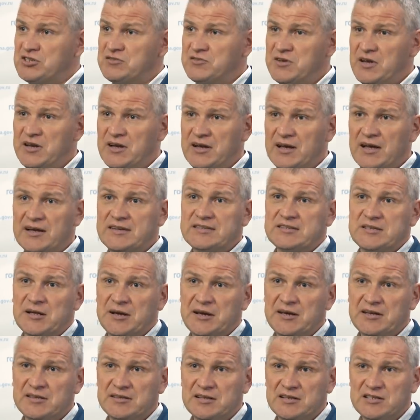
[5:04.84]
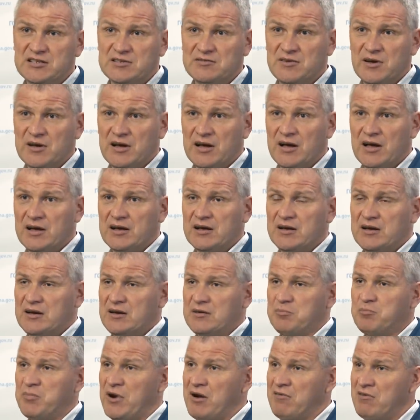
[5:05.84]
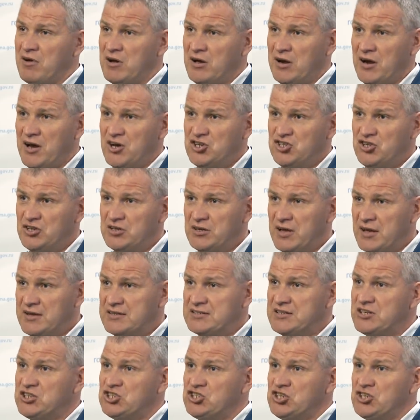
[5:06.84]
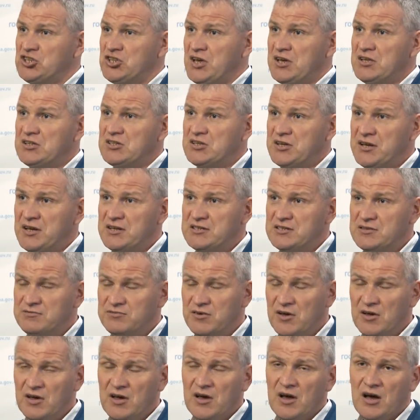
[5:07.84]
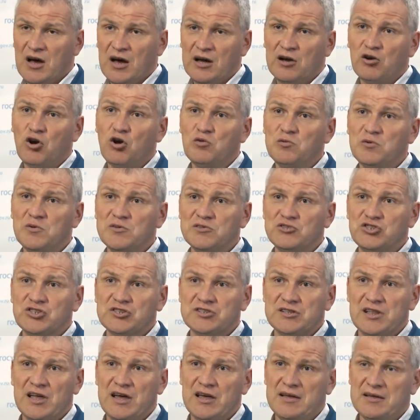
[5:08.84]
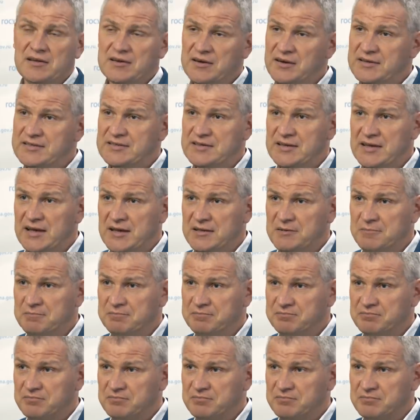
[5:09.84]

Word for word: сфере, как строительство, как право граждан, как защита интересов огромного числа россиян.